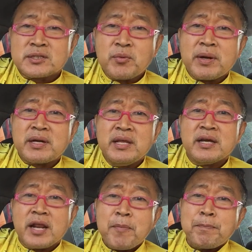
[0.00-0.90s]
สวัสดี
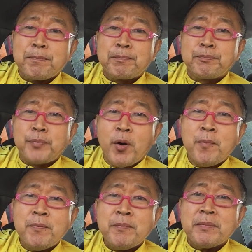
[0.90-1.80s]
ครับ ผ
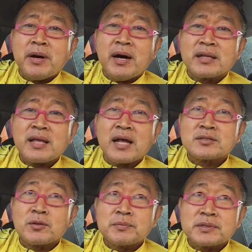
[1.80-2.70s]
มอาจาร
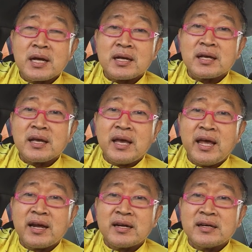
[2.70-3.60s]
ย์สมศักดิ์
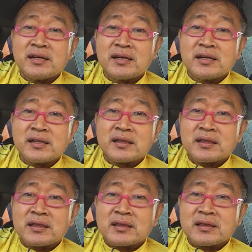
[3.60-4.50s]
แห่ง
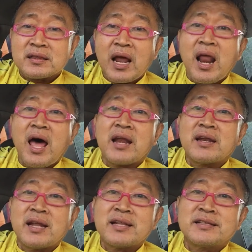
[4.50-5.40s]
ตลาด
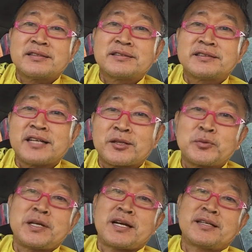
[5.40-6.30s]
นัดจ
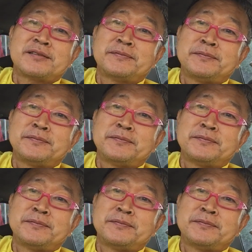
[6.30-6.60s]
ตุจักร